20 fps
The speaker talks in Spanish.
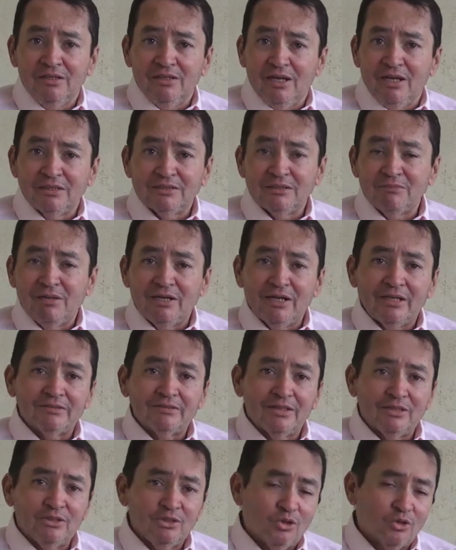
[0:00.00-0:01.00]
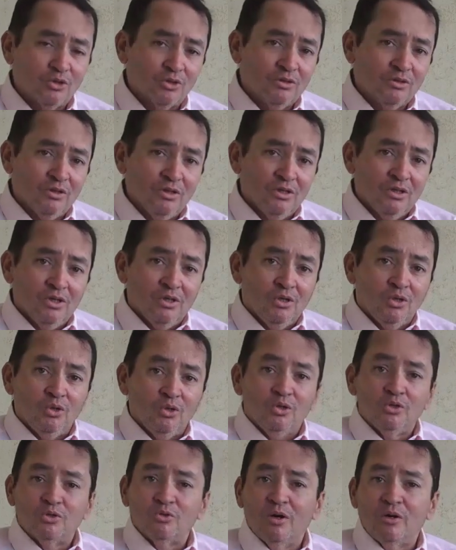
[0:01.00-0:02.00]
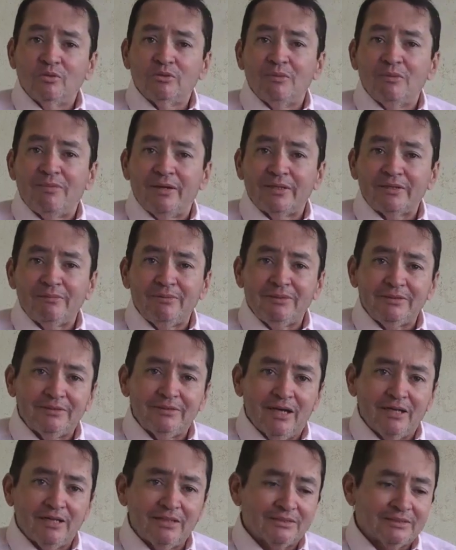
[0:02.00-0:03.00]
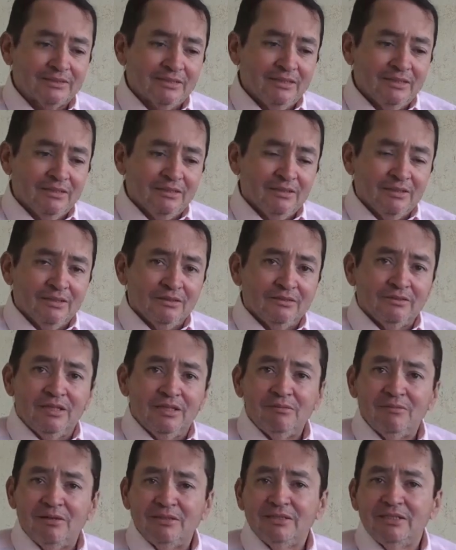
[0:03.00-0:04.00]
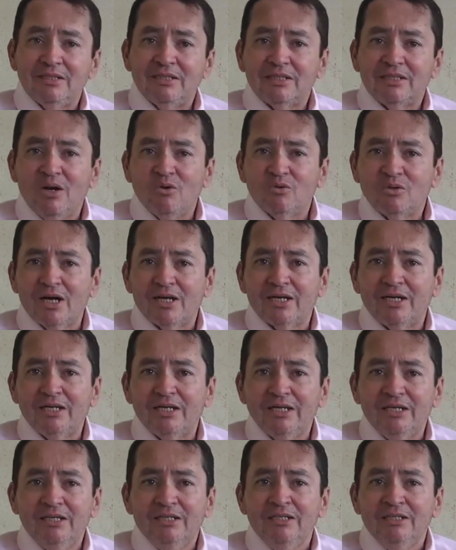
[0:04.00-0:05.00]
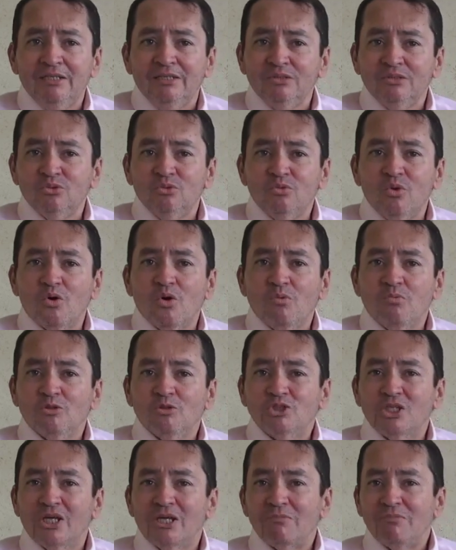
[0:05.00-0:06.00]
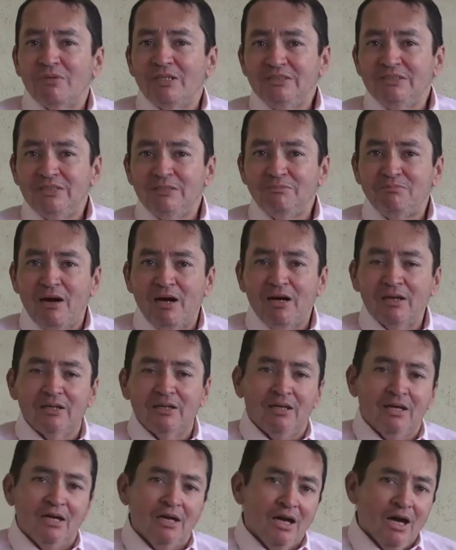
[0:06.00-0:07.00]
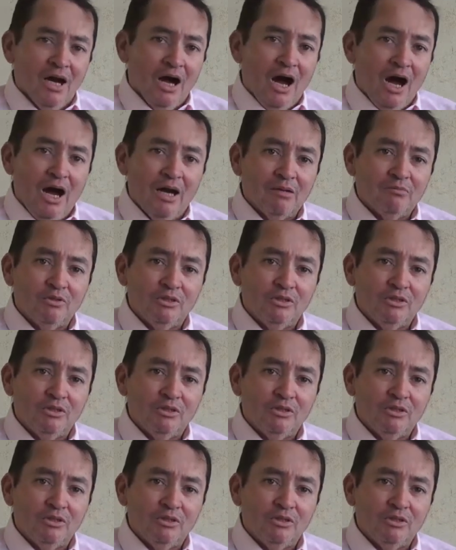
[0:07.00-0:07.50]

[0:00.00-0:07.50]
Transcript: la semana anterior los Juegos Departamentales del Valle del Cauca que tuvo como sede principal al